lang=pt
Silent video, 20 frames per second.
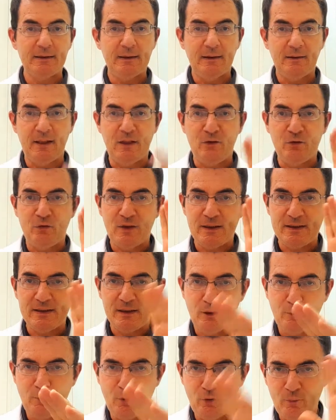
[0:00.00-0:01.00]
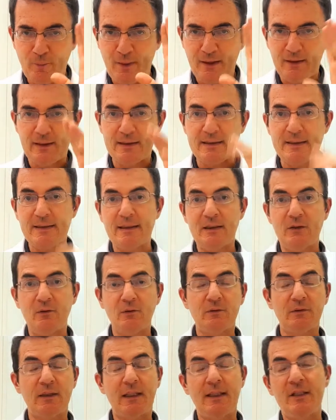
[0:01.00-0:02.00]
né, fazendo movimentação
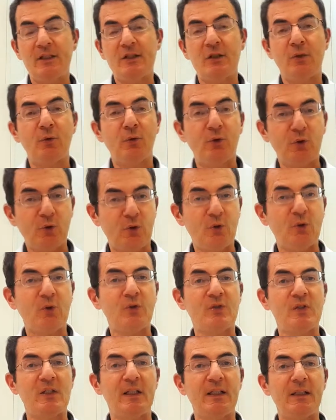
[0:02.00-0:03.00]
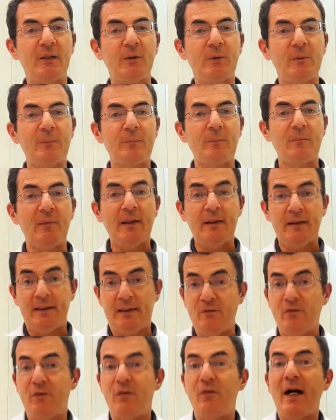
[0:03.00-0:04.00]
da região do tornozelo que
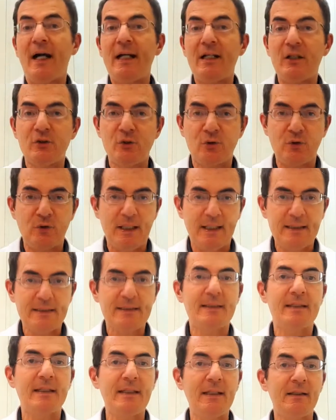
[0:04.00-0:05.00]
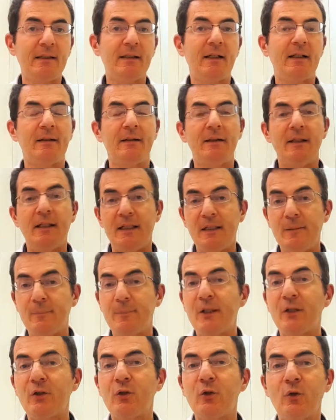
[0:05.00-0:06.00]
vai ajudar sim na
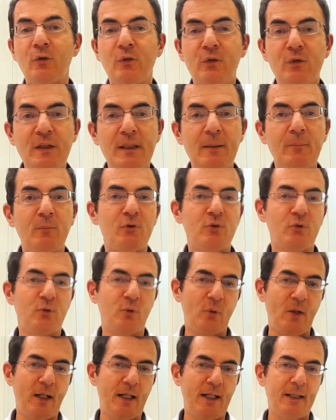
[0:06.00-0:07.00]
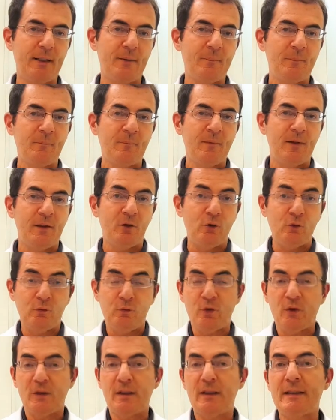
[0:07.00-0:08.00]
hipertrofia muscular, no
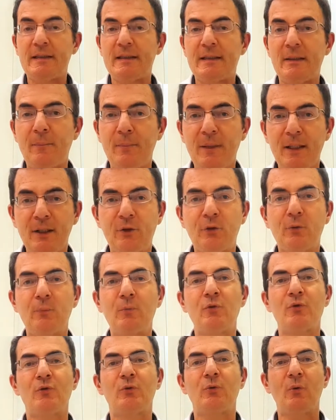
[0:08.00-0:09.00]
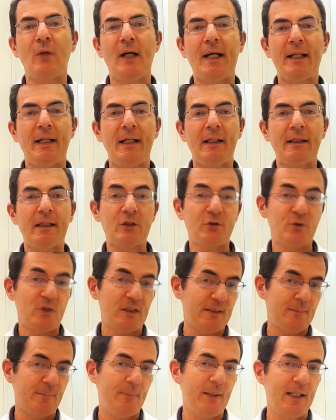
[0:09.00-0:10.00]
fortalecimento muscular aí das
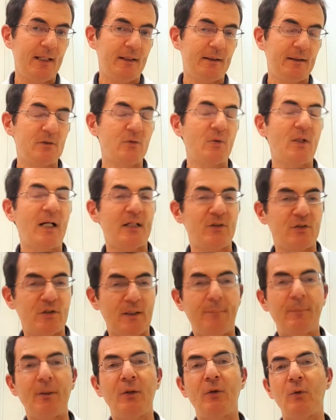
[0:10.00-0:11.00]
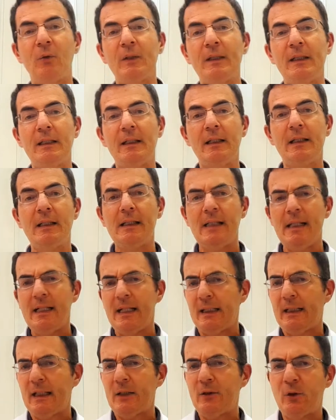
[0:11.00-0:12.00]
suas pernas, no caso da panturrilha.
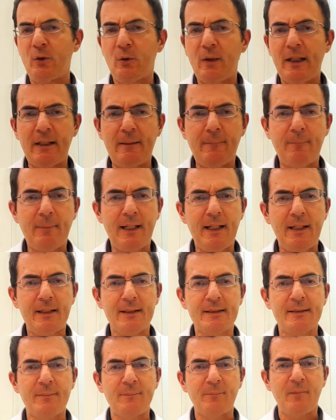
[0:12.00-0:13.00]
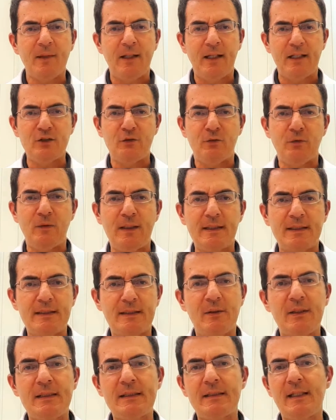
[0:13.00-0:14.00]
Claro que o leg press é de
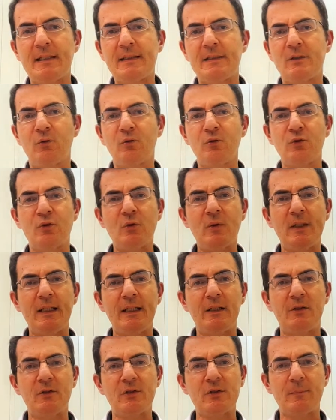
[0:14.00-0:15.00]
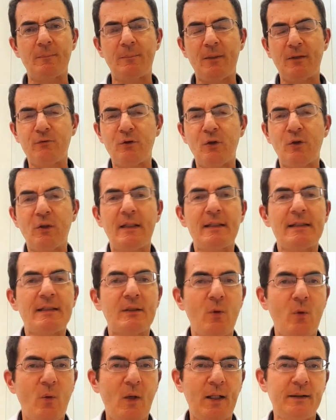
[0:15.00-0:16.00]
flexão e extensão dos joelhos para fortalecer
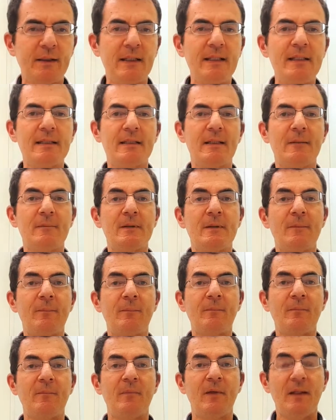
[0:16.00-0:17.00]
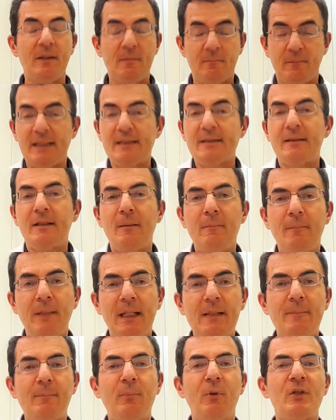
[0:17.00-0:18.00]
o quadríceps, mas também
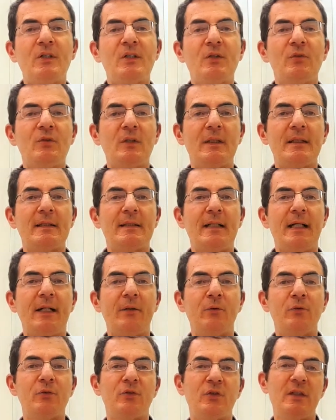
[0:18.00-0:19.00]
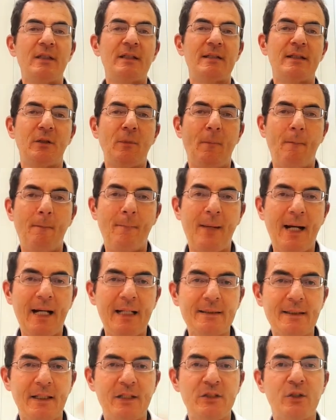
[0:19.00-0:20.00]
ele pode ser utilizado utilizando
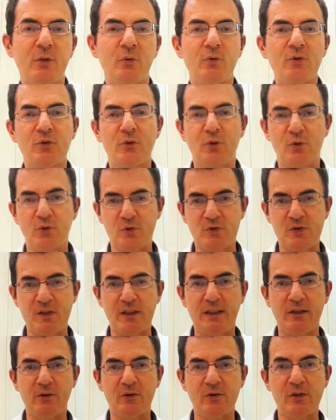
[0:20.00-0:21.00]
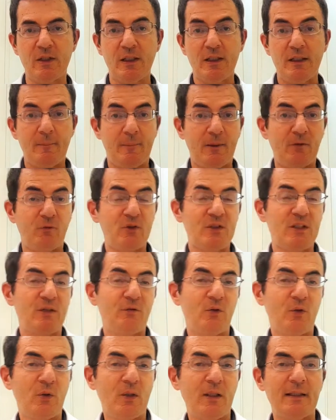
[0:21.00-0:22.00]
mais a região dos tornozelos para você
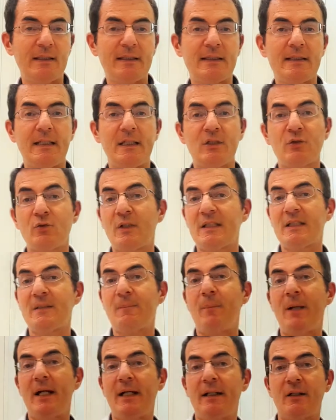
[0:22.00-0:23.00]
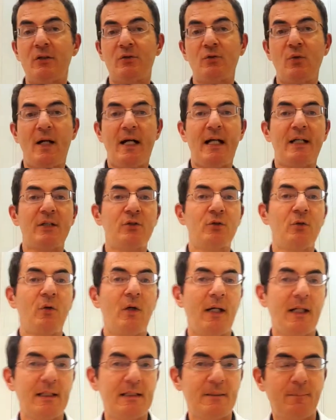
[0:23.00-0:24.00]
fortalecer suas pernas, no caso
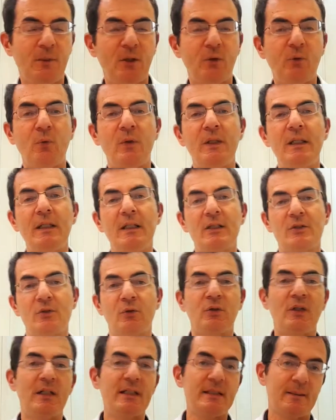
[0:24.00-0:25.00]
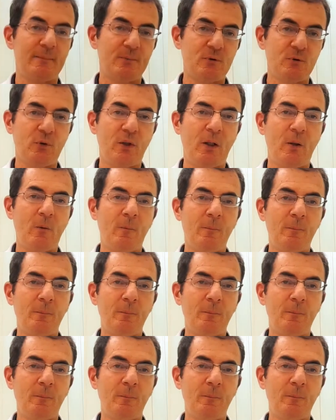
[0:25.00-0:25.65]
as panturrilhas, o tríceps rural.